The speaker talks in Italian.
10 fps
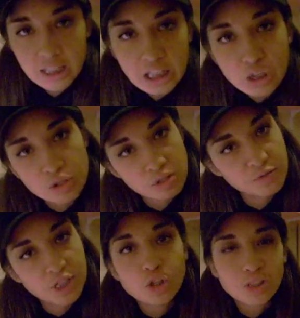io
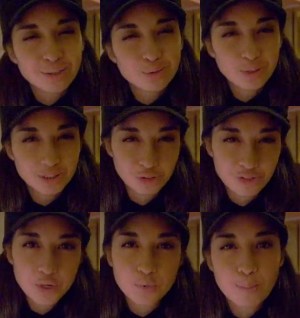sfido chiunque a
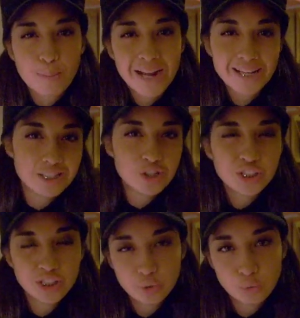trovare un
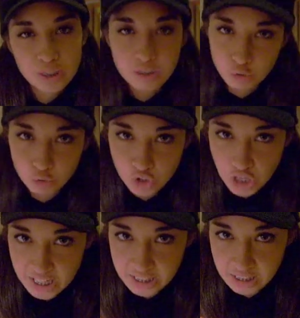maglione di questo
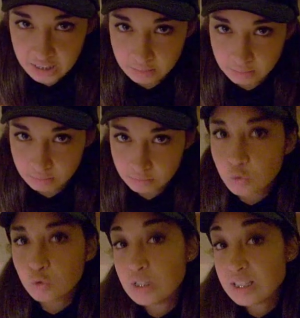genere,
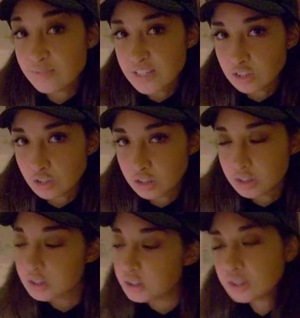
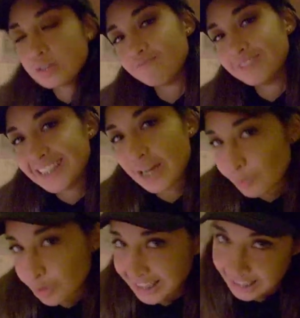sfido,
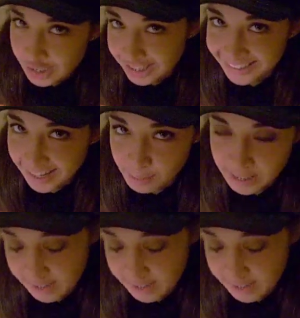vediamo chi accetta la mia